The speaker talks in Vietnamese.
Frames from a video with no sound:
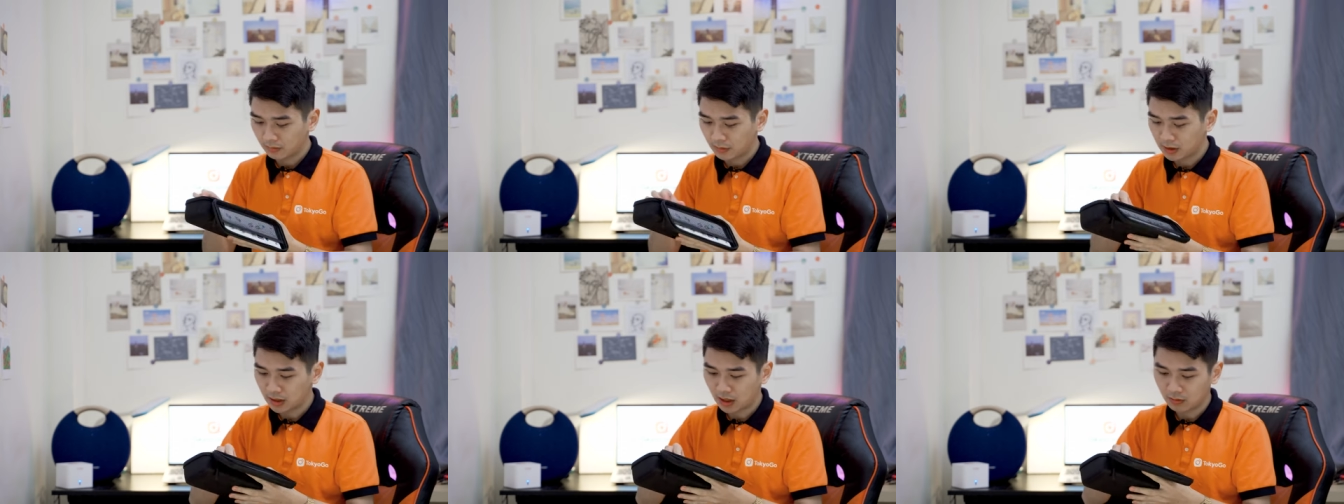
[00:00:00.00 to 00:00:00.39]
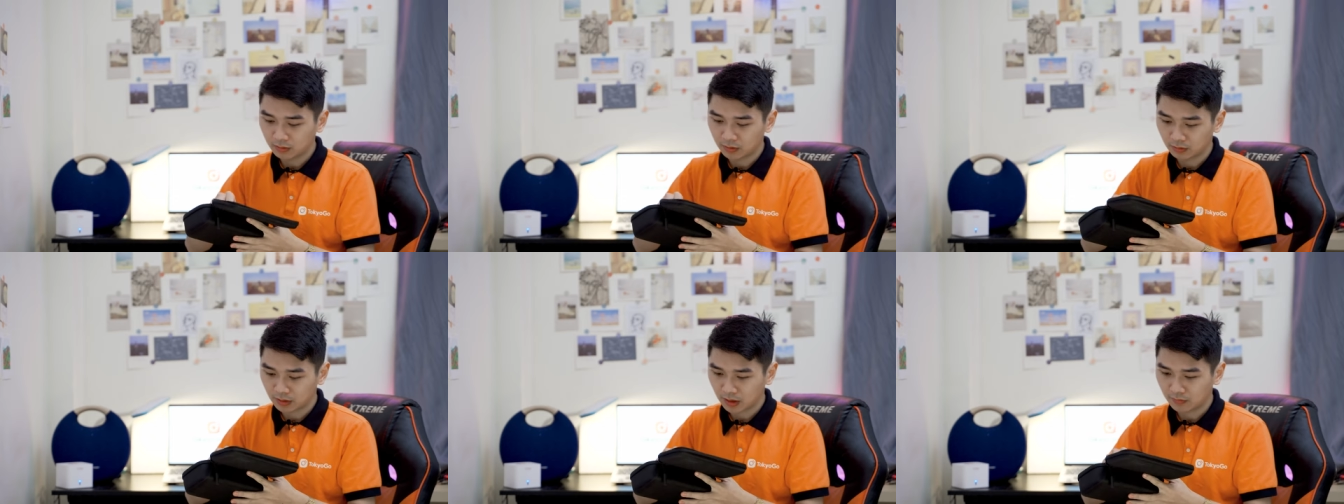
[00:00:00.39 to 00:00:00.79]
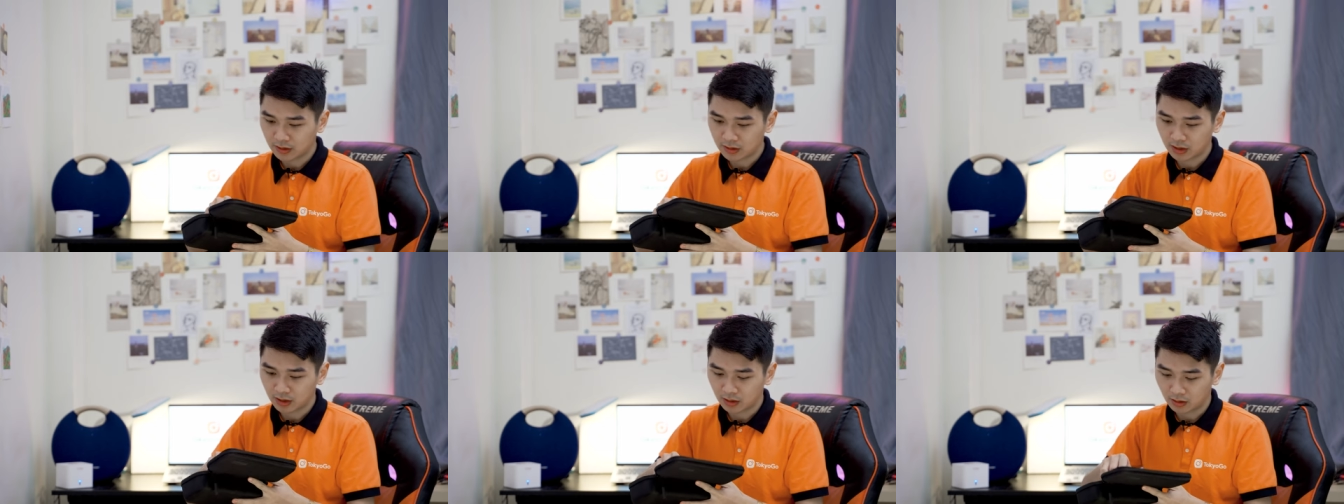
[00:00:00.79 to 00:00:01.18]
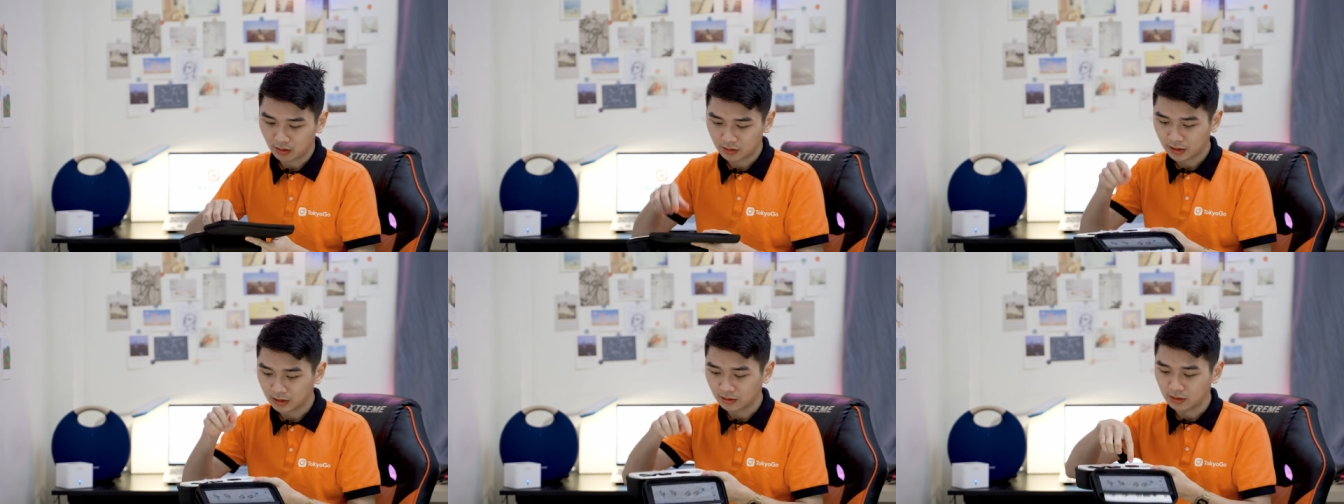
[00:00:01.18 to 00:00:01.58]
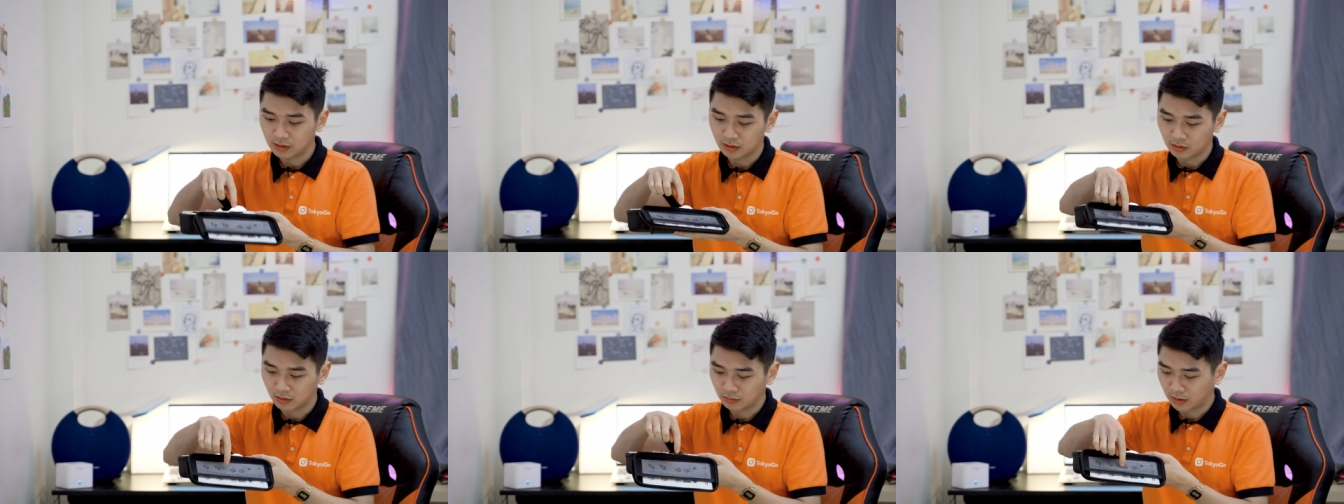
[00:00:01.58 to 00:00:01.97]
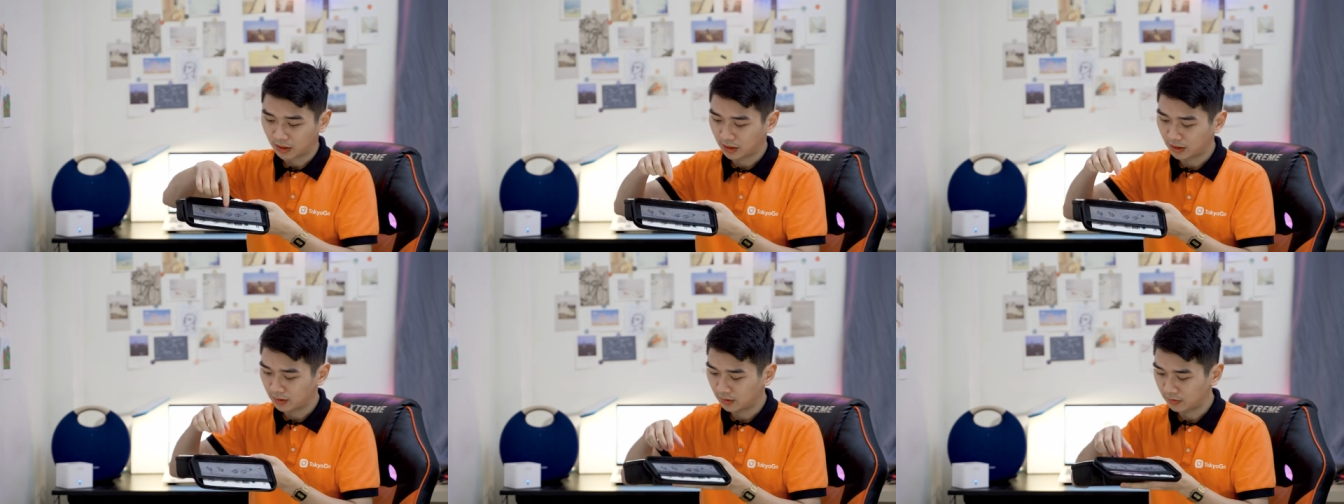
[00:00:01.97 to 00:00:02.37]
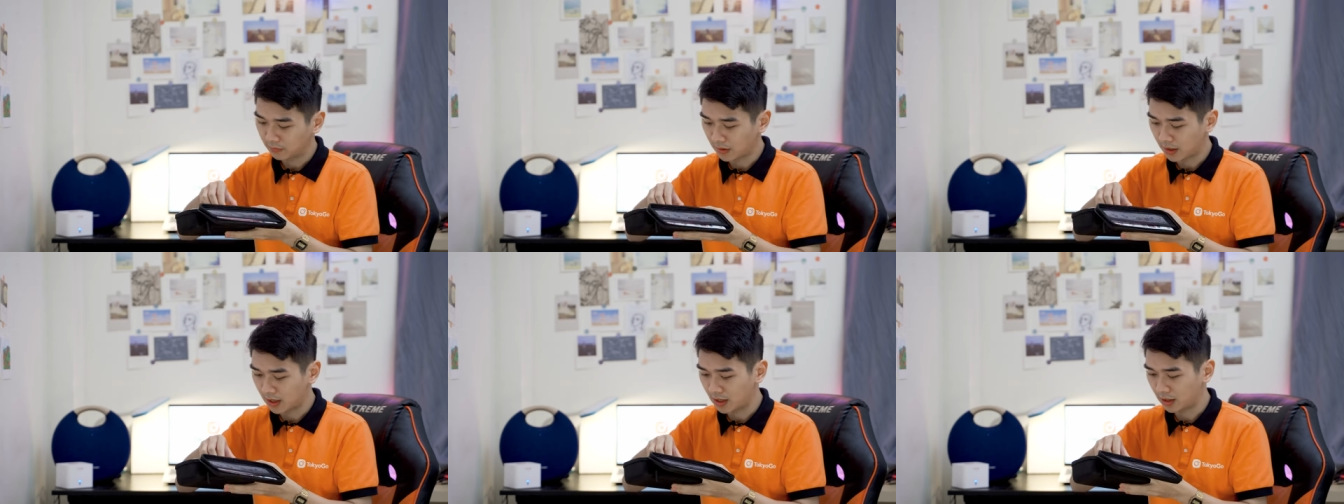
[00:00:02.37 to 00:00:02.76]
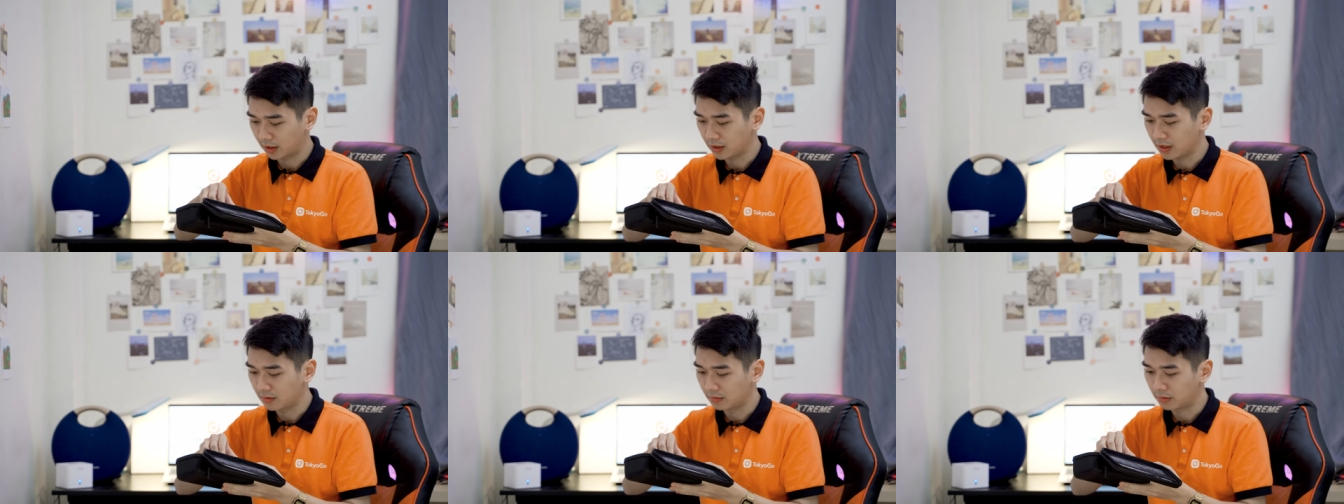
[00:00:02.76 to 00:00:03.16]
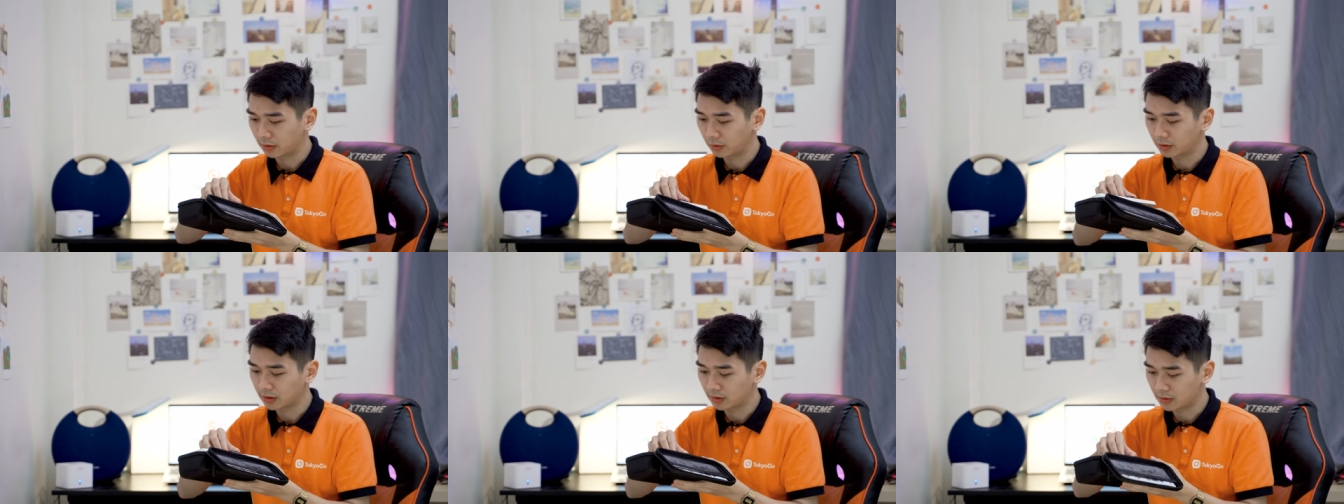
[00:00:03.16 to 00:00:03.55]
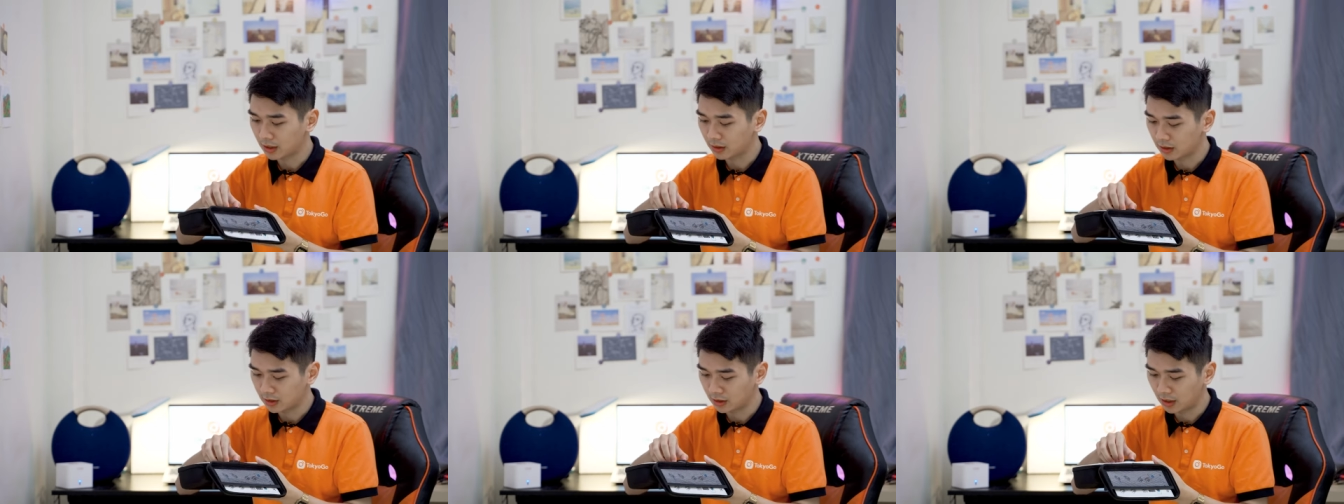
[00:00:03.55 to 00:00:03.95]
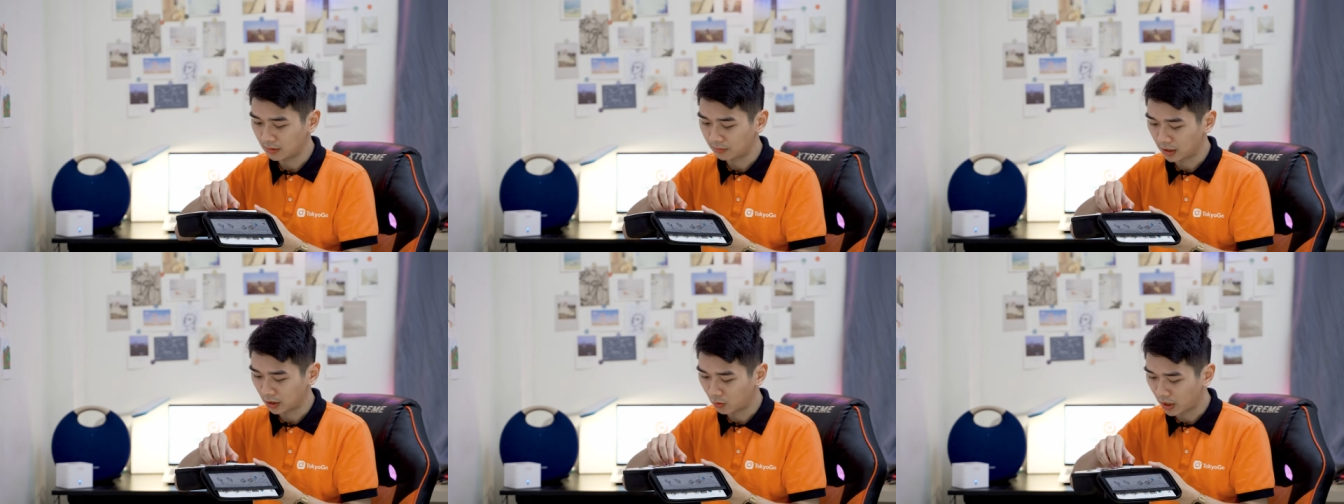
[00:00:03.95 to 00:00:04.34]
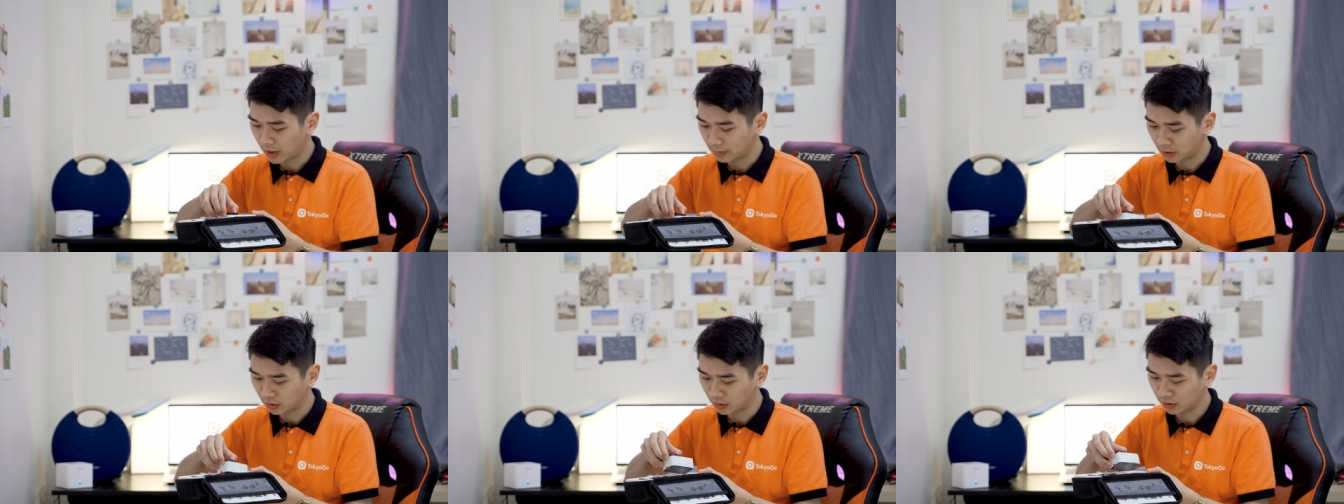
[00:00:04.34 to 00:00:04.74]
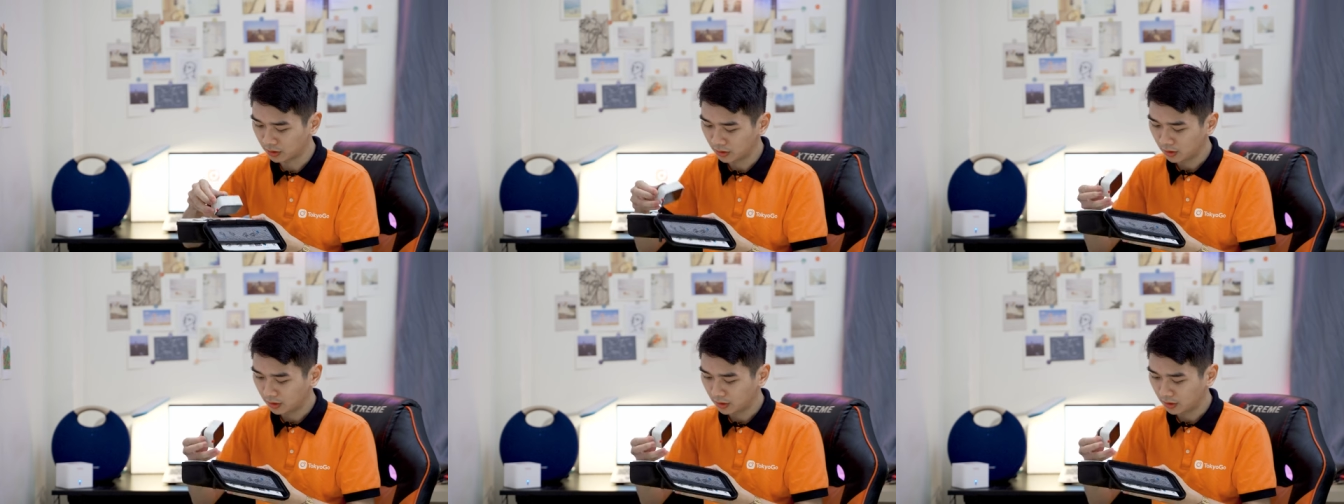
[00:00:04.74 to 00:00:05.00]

Bên trong chúng ta vẫn sẽ có sách hướng dẫn sử dụng này, và cái điểm mà mình quan tâm nhất đấy chính là máy quay mà thôi.